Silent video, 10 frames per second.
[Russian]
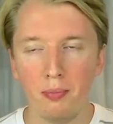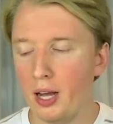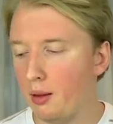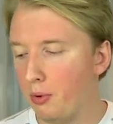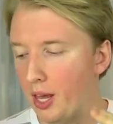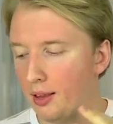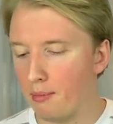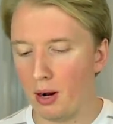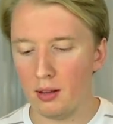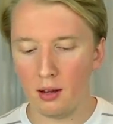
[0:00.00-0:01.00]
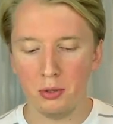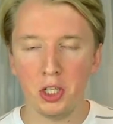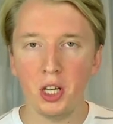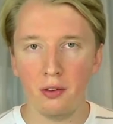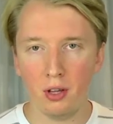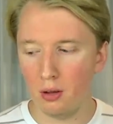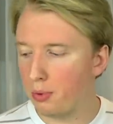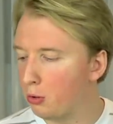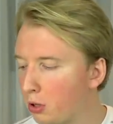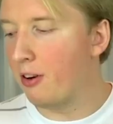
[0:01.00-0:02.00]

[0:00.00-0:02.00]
поэтому я набрал как бы 4 вида блюд.